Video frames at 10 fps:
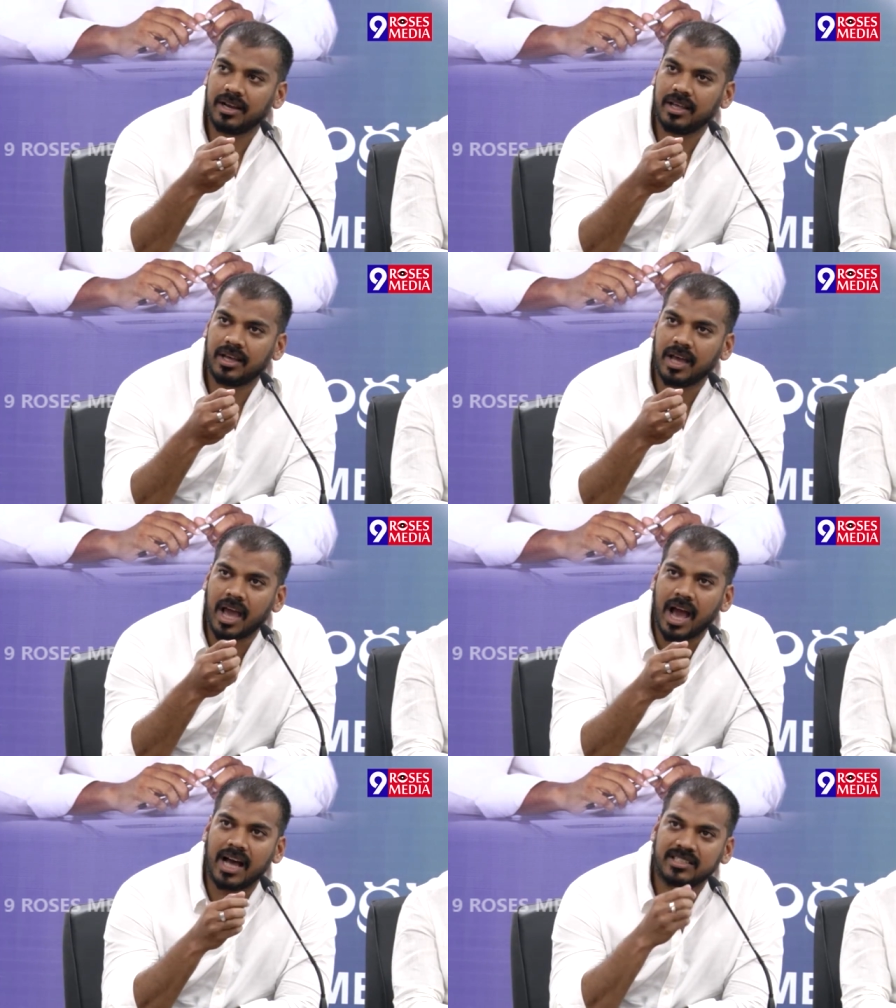కానీ
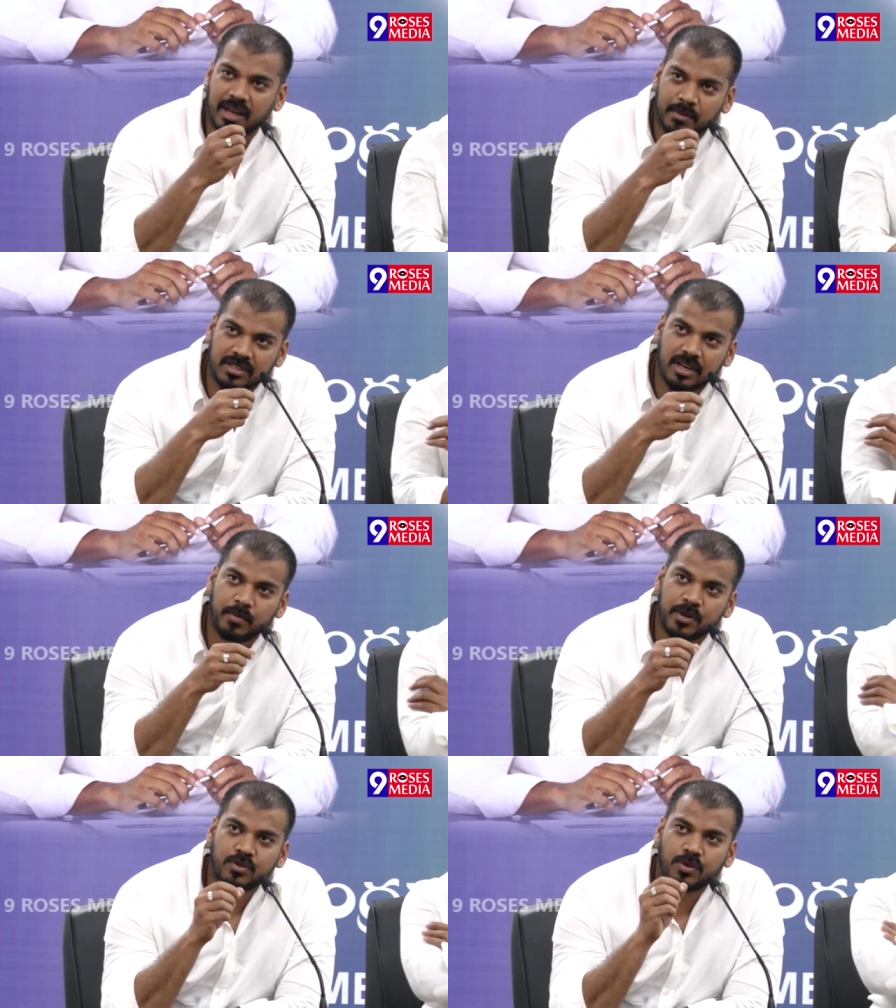ఆ సమస్యను
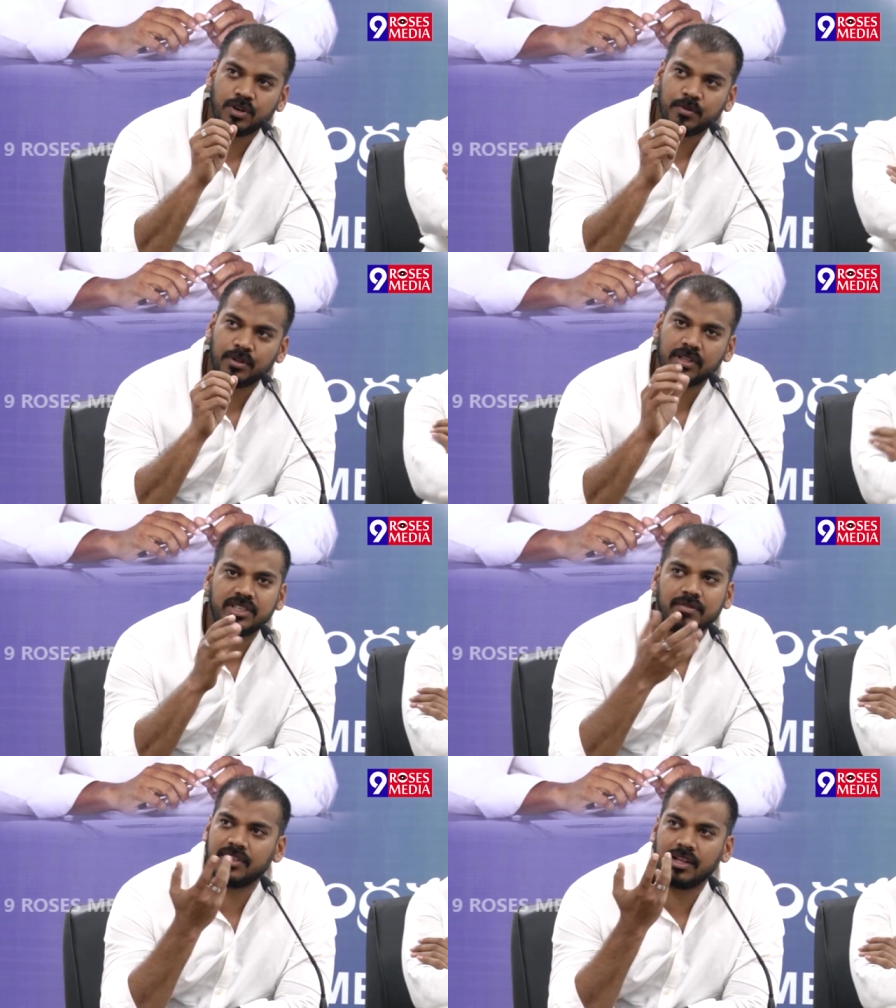పెంచుకుంటూ పోతే
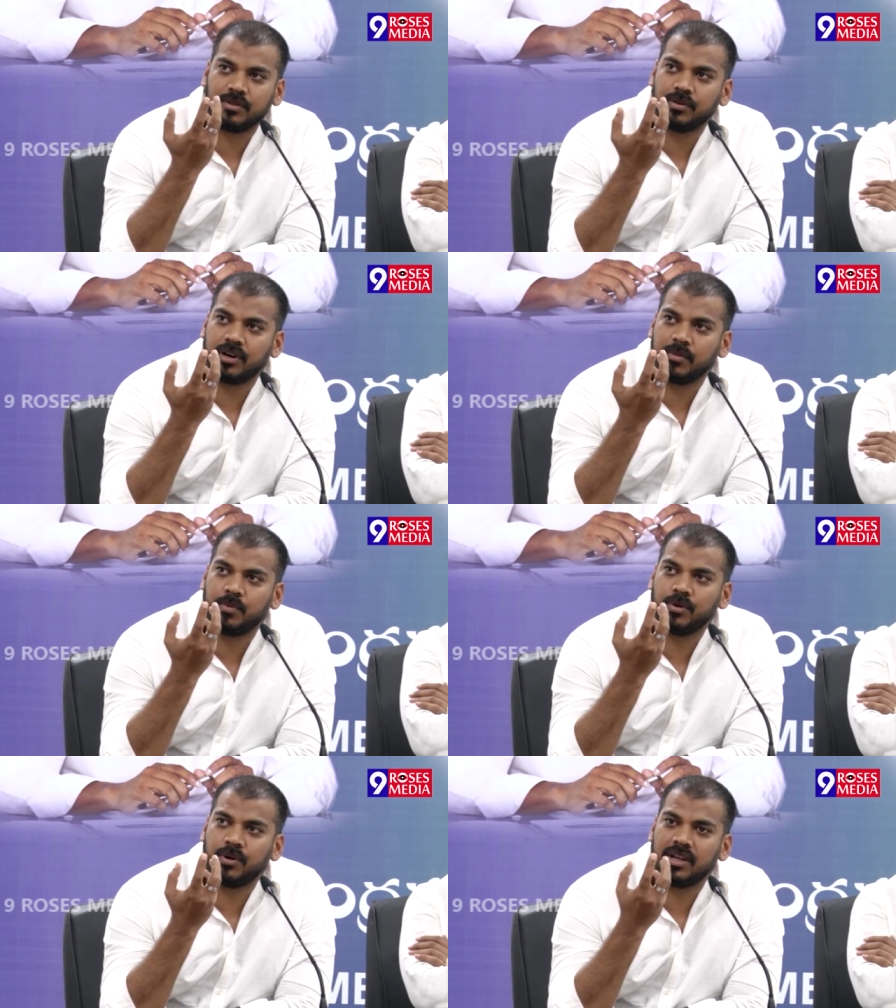జీవితాంతం కూడా
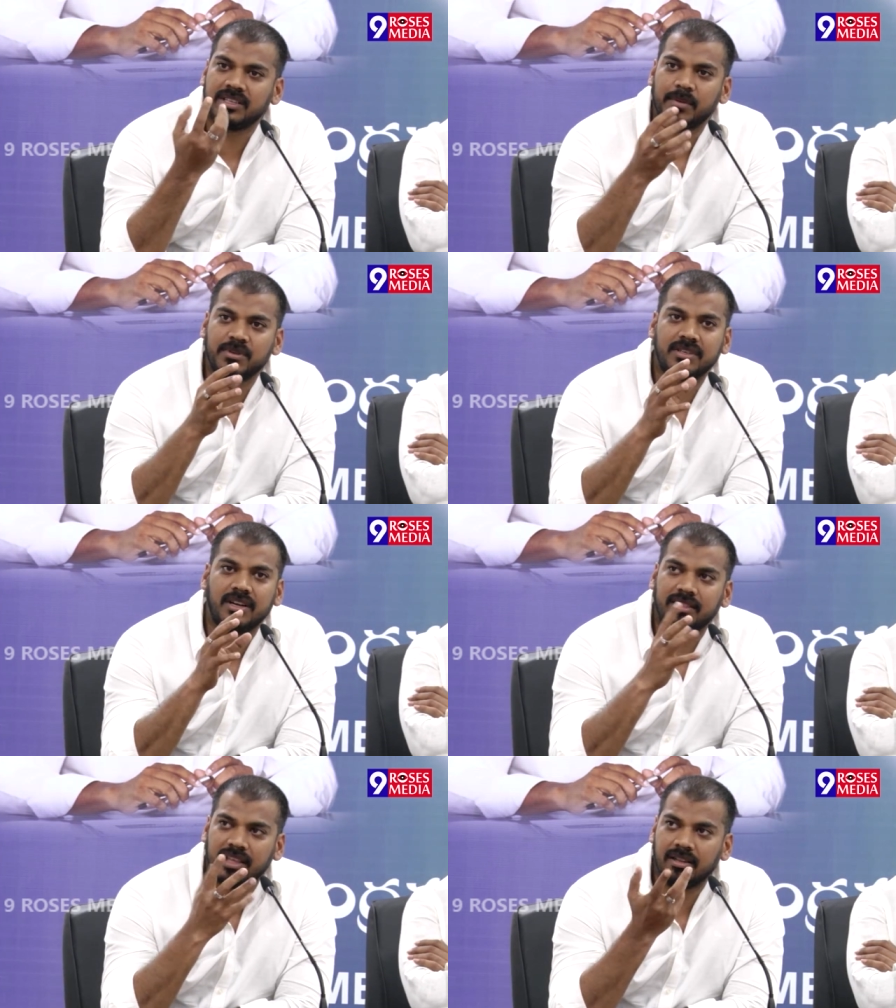ఎప్పుడు కూడా సమస్య
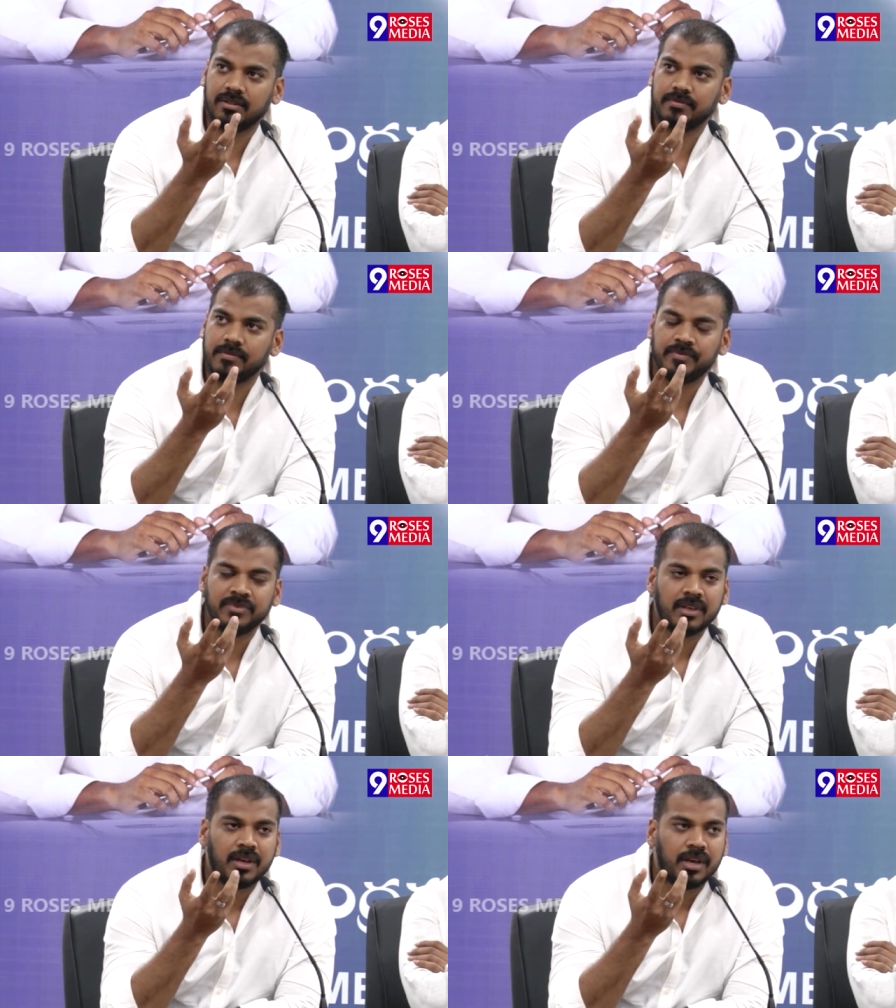అనేది
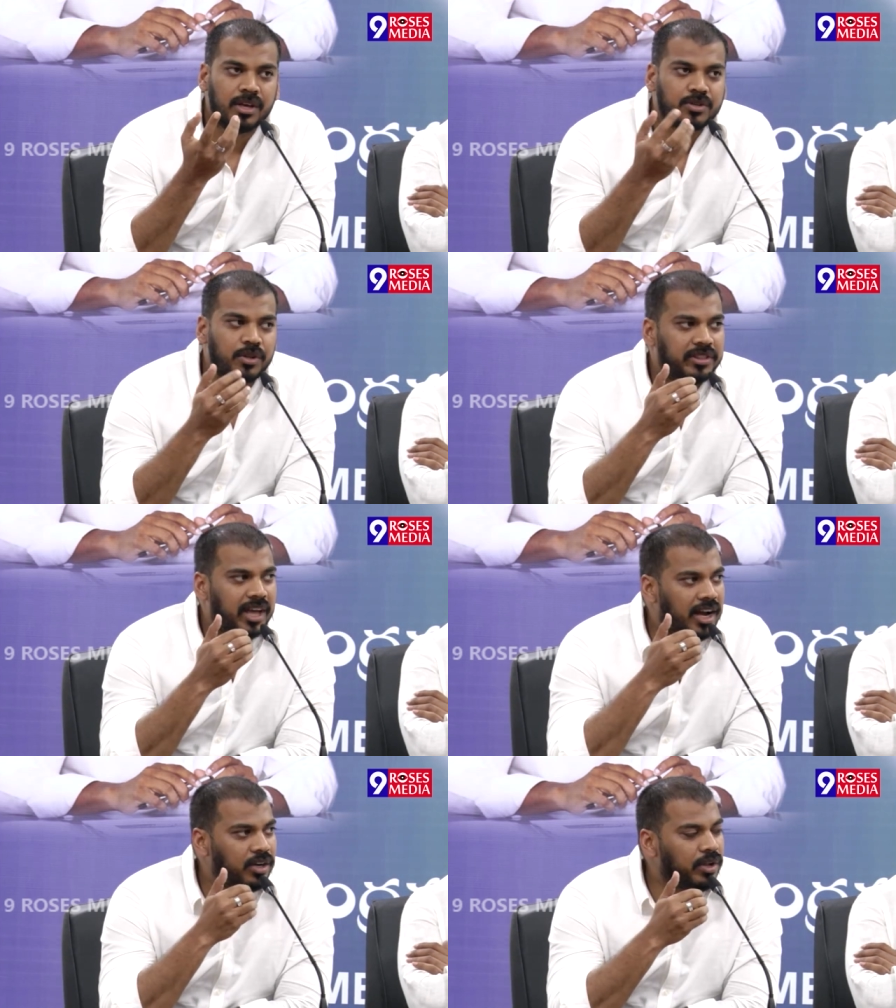సో
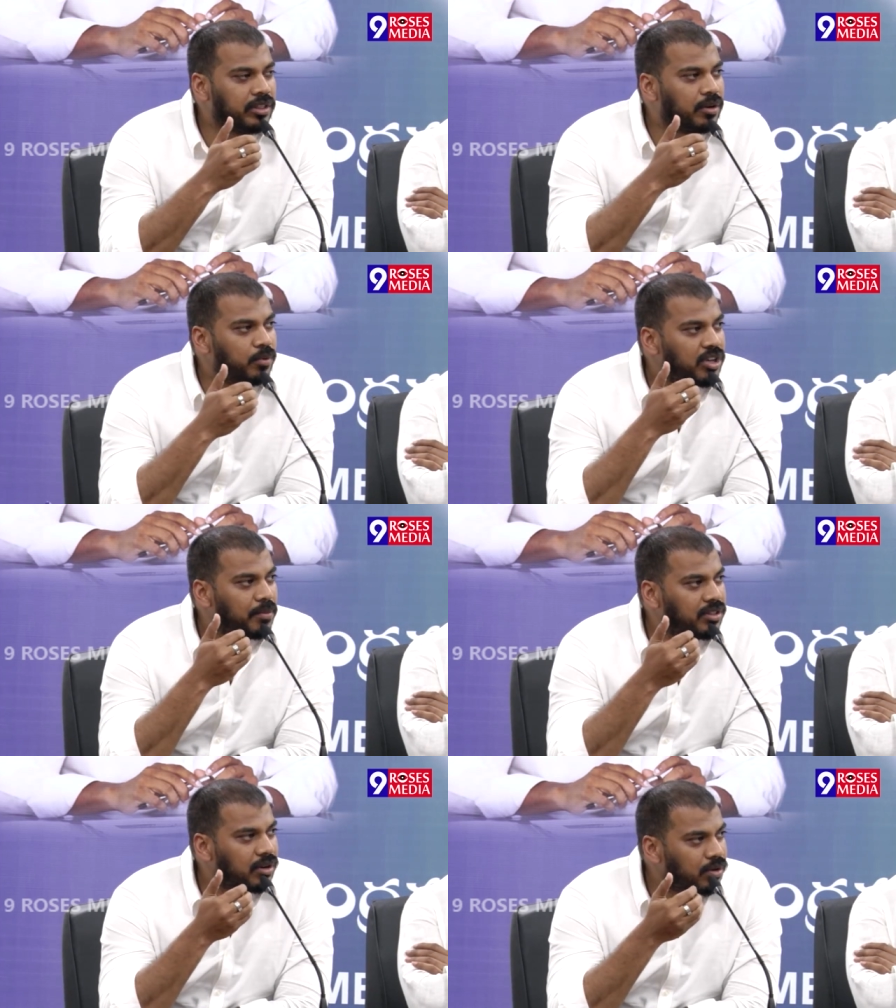దాంట్లో ఇద్దరు
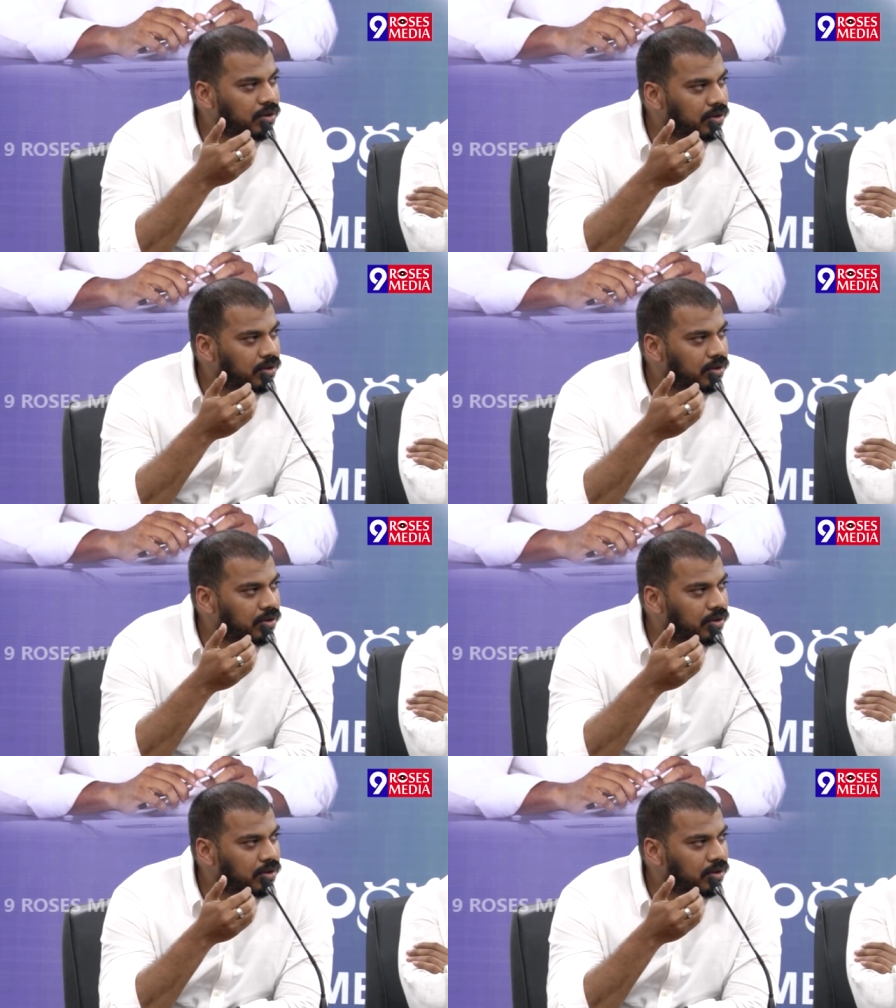ముఖ్యమంత్రులు